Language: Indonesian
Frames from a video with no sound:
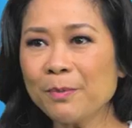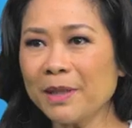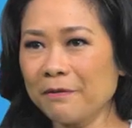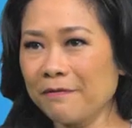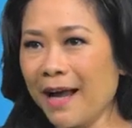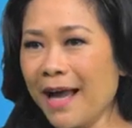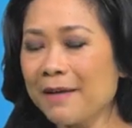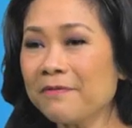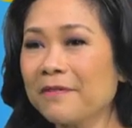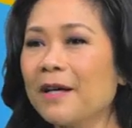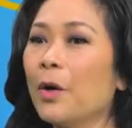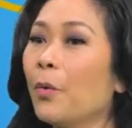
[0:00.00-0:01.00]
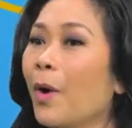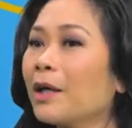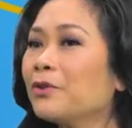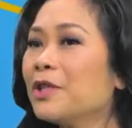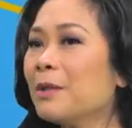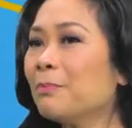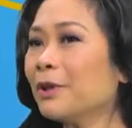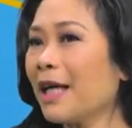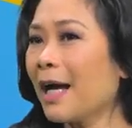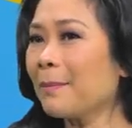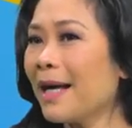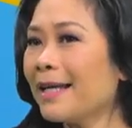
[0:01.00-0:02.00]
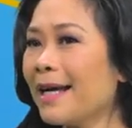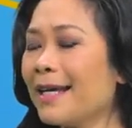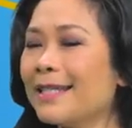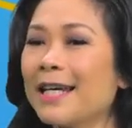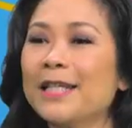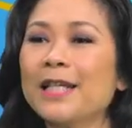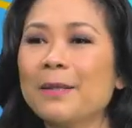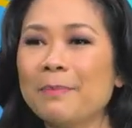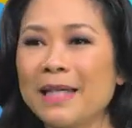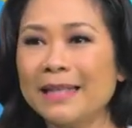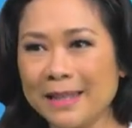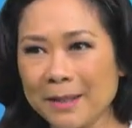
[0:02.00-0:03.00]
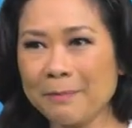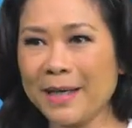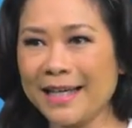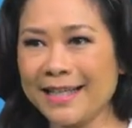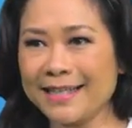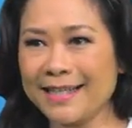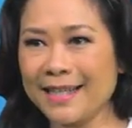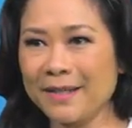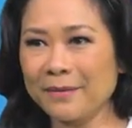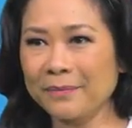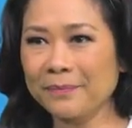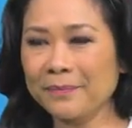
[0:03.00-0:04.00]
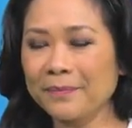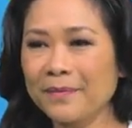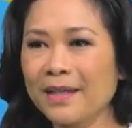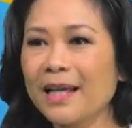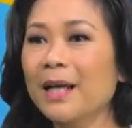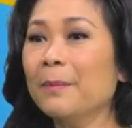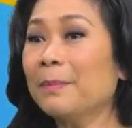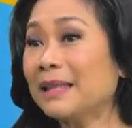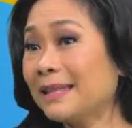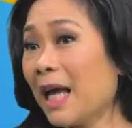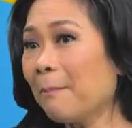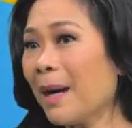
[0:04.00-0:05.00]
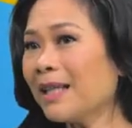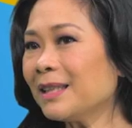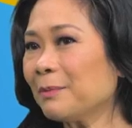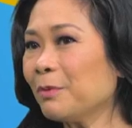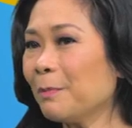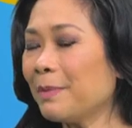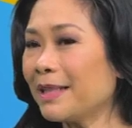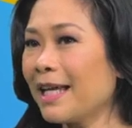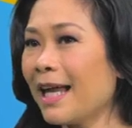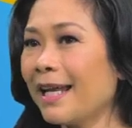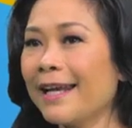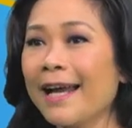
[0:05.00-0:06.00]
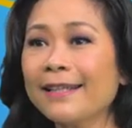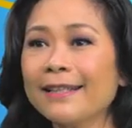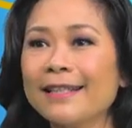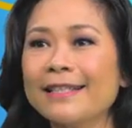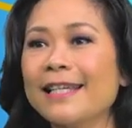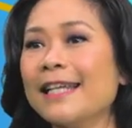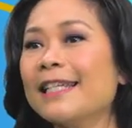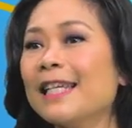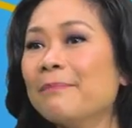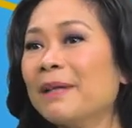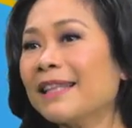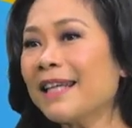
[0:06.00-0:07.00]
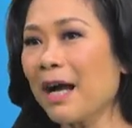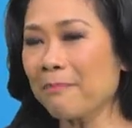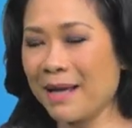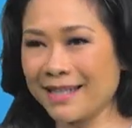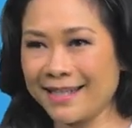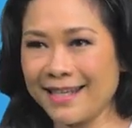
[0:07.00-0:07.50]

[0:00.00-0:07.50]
My Bluebird 5, waktu jemput armada jadi lebih terprediksi. Persiapan sebelum perjalanan jadi lebih tenang